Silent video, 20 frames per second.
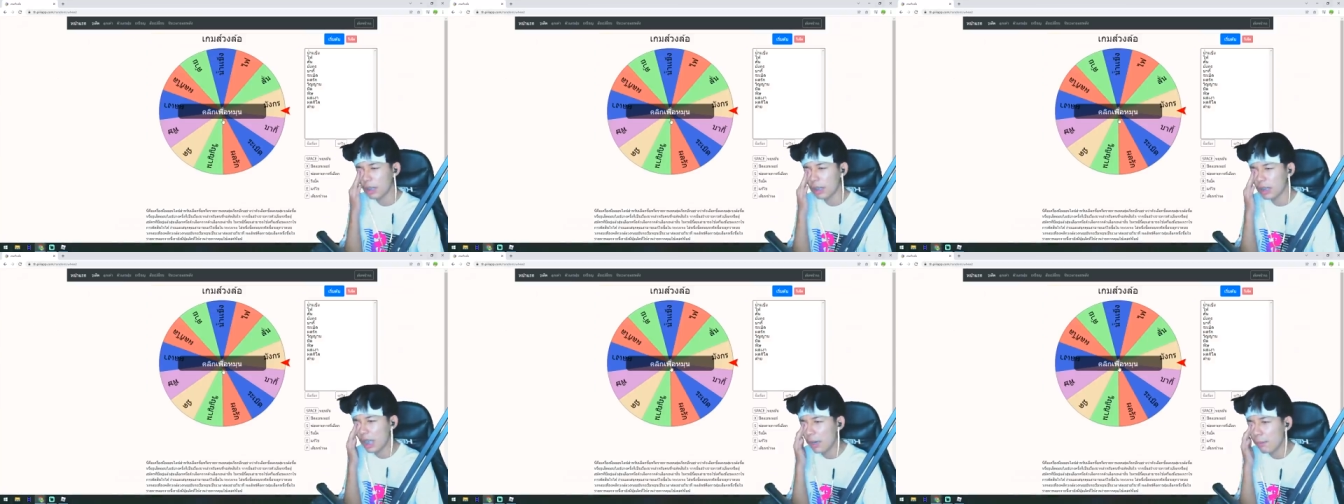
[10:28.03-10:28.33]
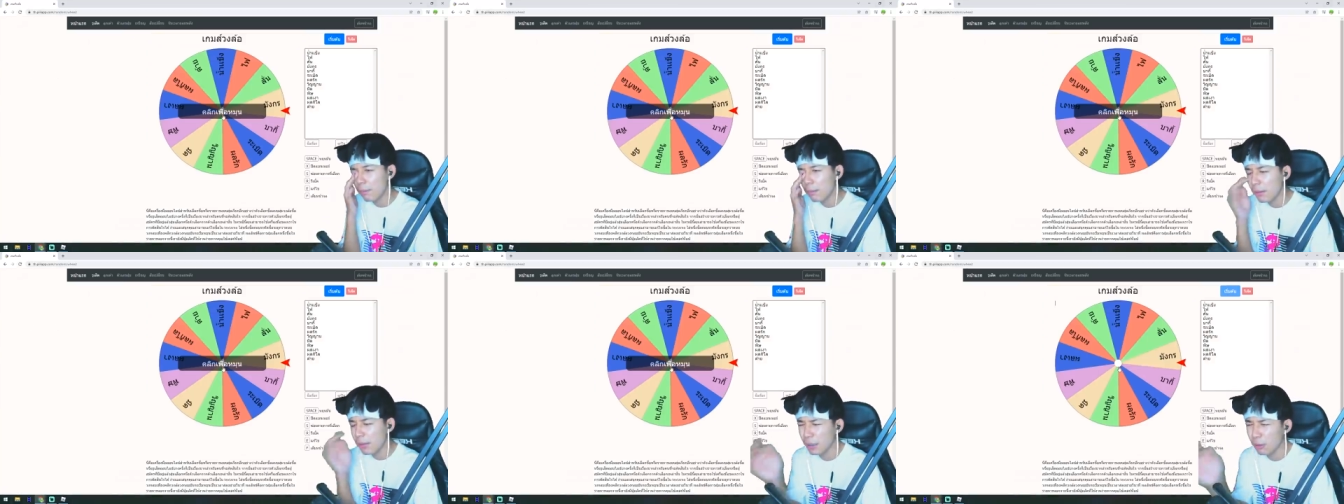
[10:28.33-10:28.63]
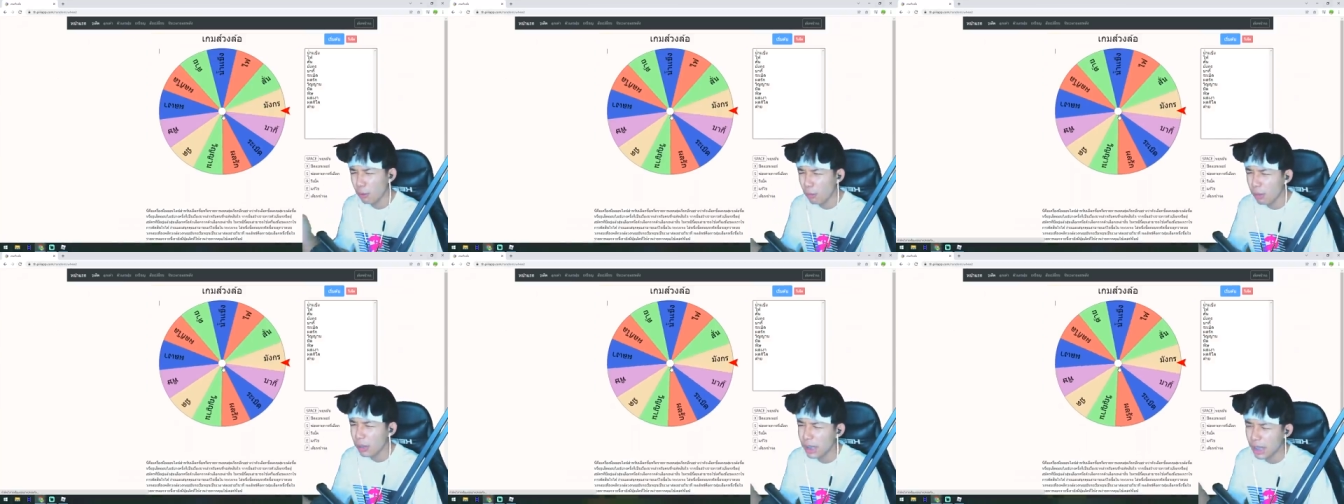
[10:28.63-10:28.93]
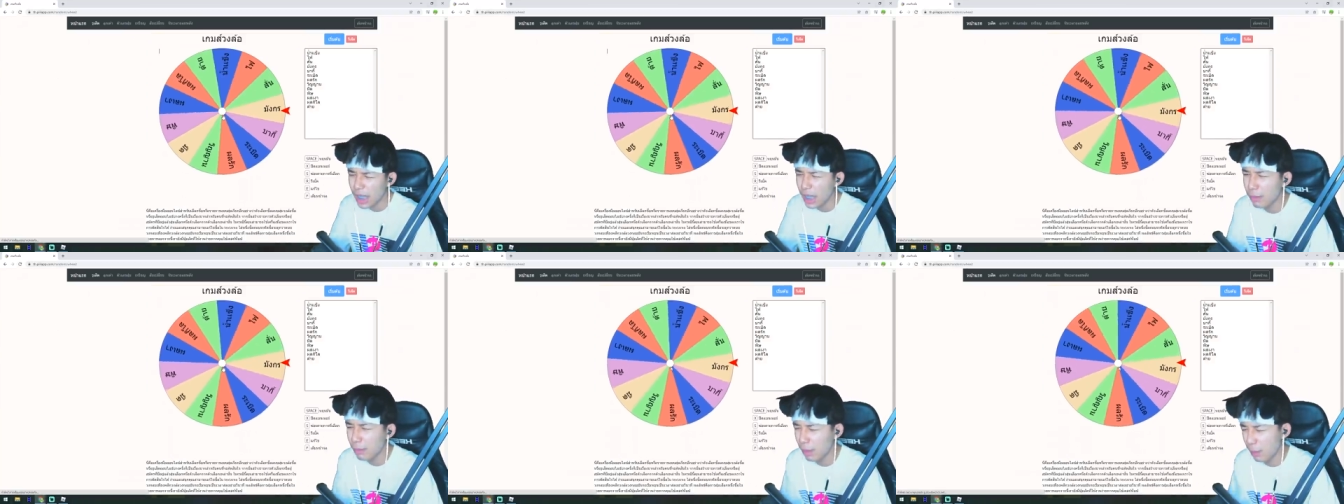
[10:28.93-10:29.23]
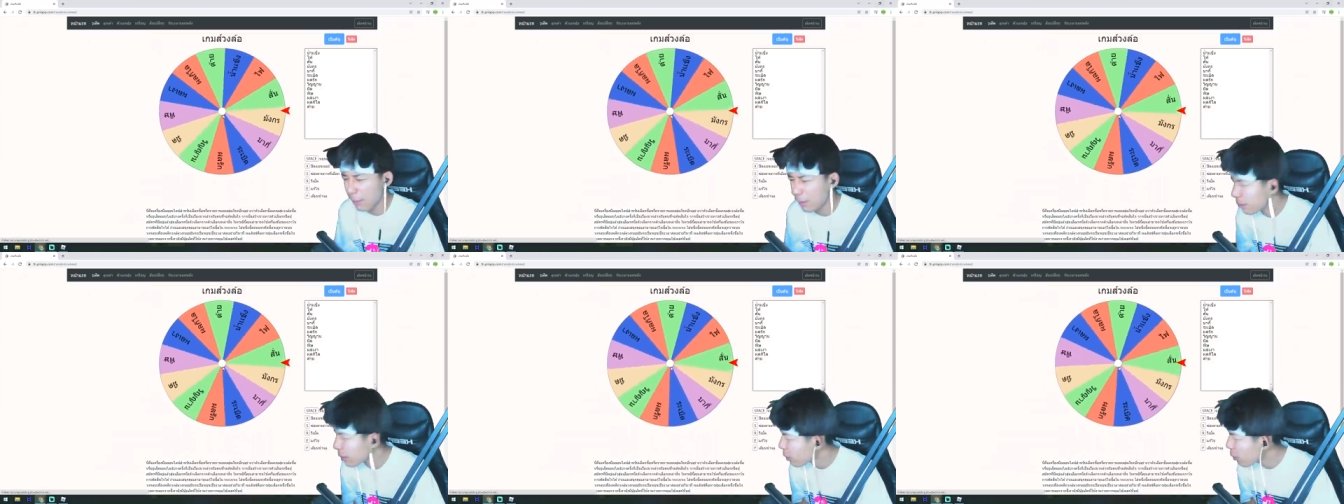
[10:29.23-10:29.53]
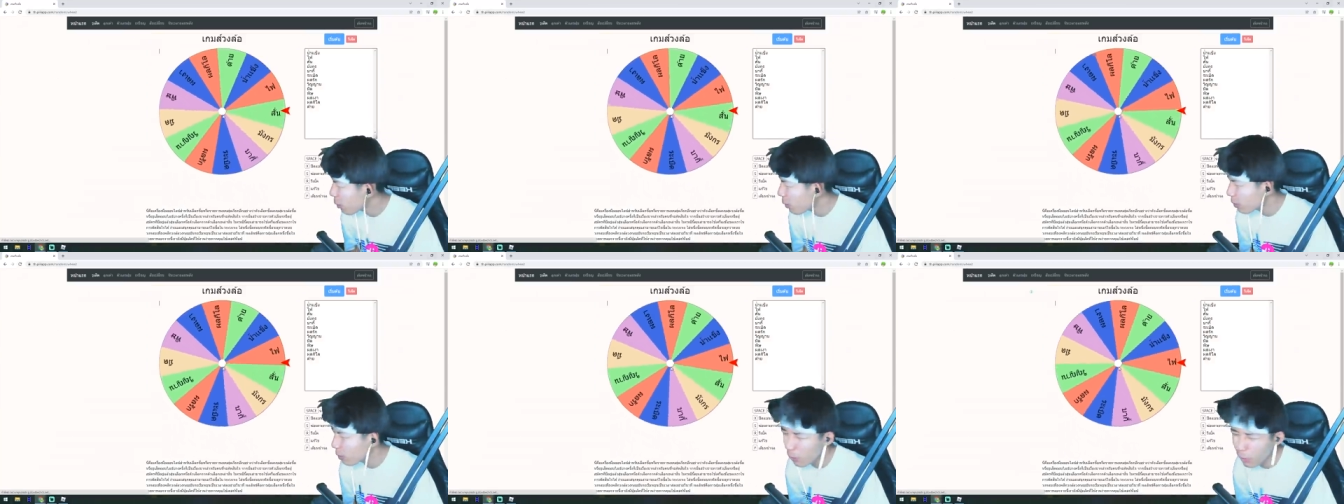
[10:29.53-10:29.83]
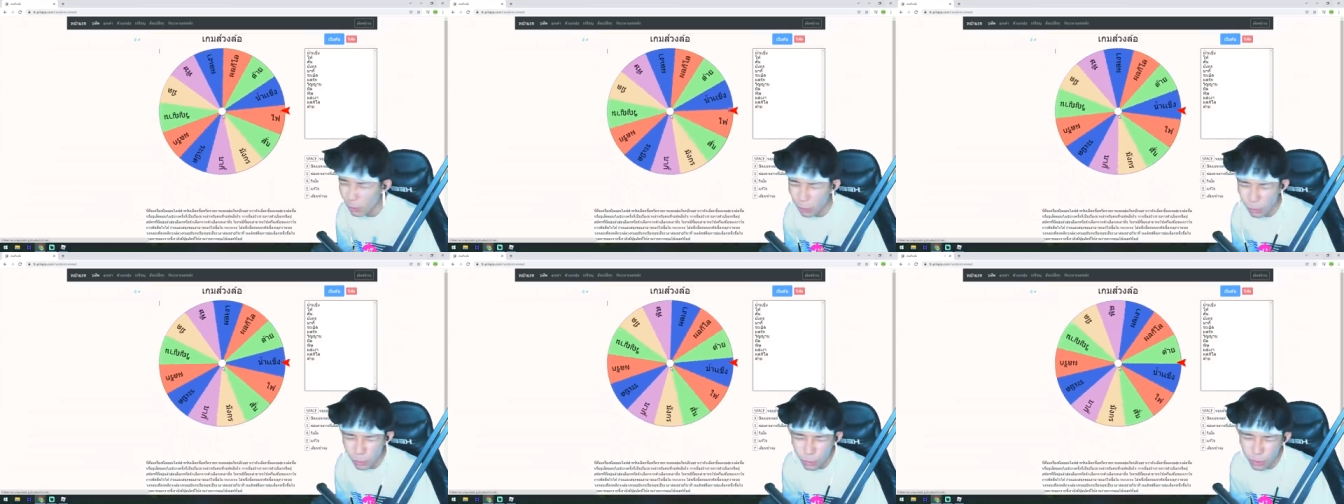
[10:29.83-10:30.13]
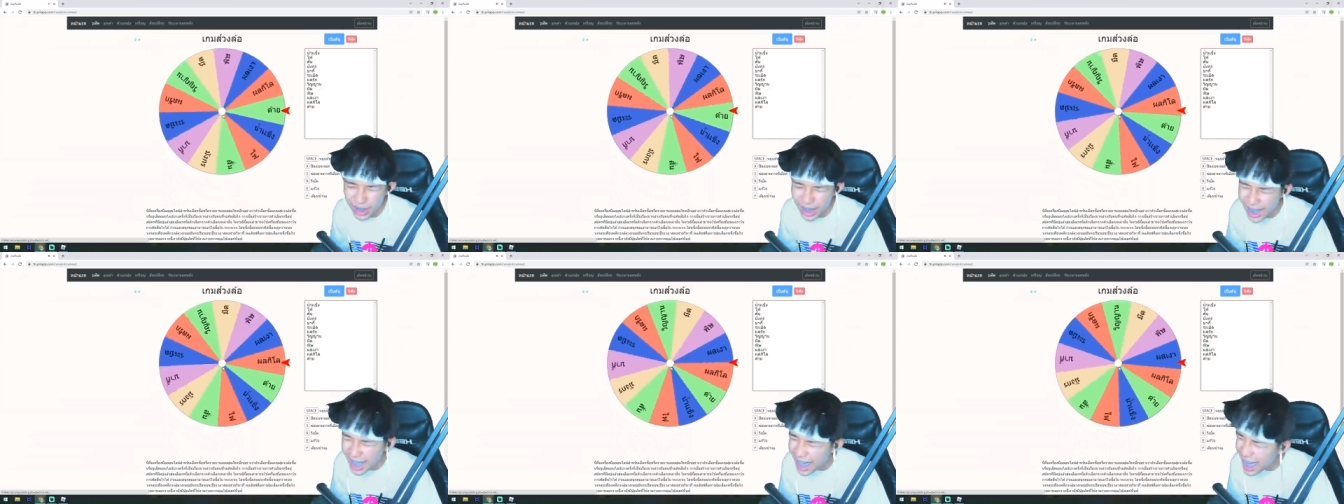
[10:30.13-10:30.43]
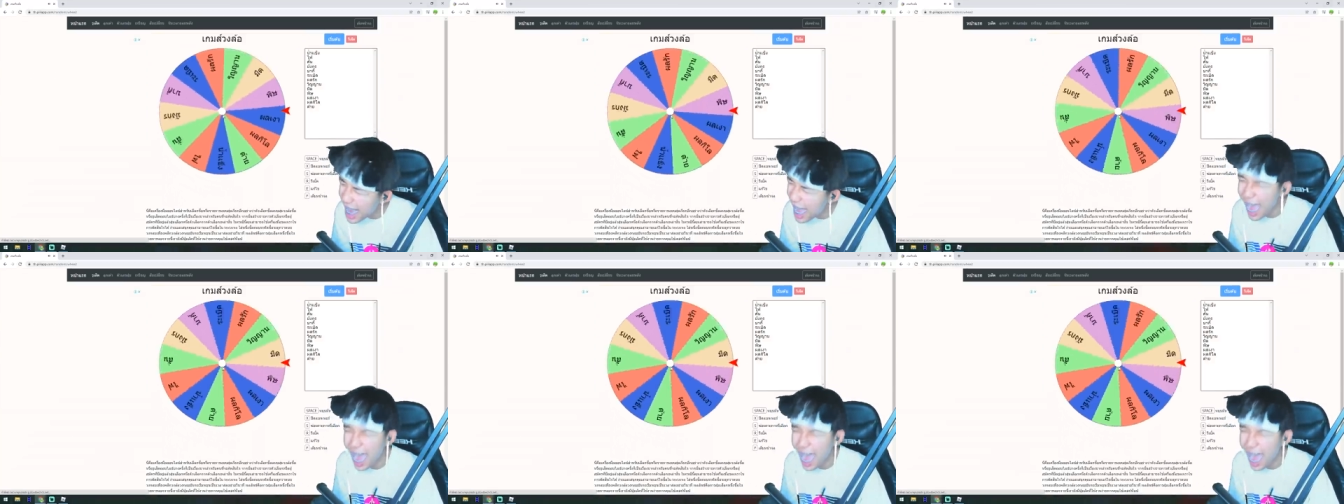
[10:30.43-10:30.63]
เซิร์ฟเมอร์ไอ้คนเมื่อกี้เห็นไหมมันโคตรโหโคตรเที่ย